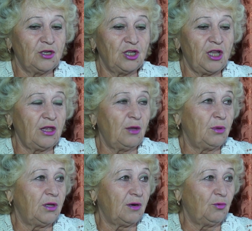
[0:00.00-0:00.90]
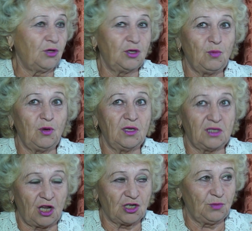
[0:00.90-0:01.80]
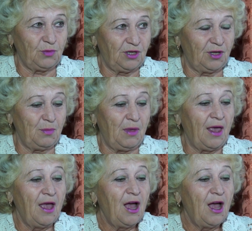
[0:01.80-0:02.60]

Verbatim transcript: и желание было работать более старшими детьми.